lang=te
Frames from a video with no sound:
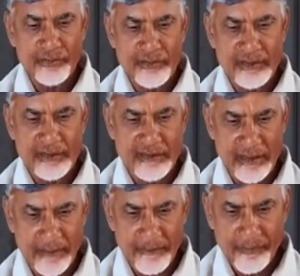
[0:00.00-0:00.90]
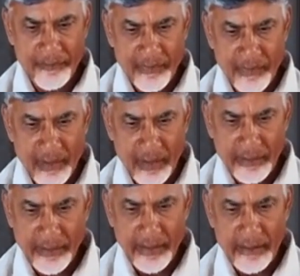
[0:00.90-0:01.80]
మోసం చేశారు
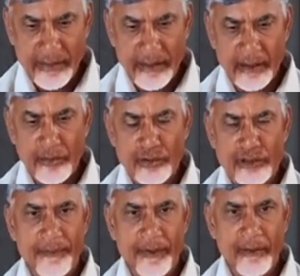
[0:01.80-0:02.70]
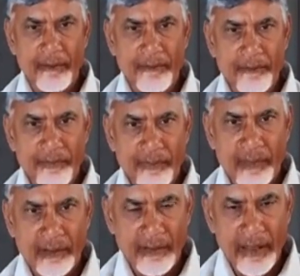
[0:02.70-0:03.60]
అందుకే నేను ఆ రోజు చెప్పాను
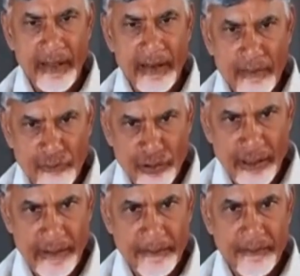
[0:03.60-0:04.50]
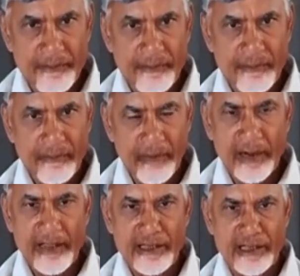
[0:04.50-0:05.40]
ధైర్యం ఉంటే
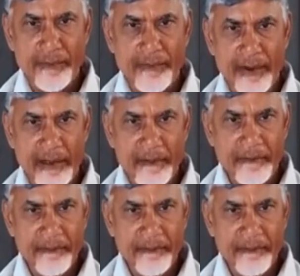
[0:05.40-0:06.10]
మళ్ళీ చెప్పండి